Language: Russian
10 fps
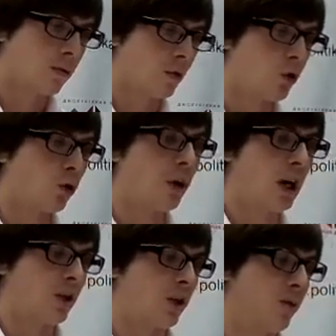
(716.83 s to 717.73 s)
Чуть-чуть
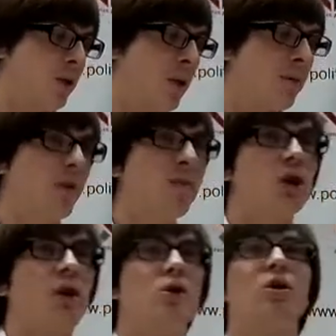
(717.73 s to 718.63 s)
дальше. Теперь о
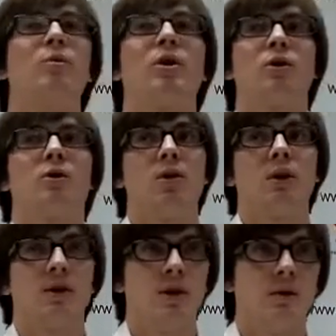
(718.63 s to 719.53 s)
промышленной зоне, про которую
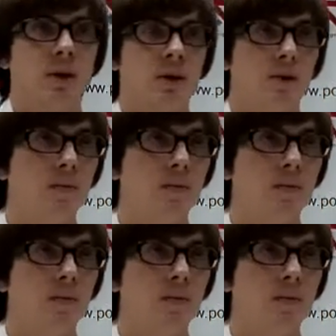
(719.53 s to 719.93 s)
так все говорят.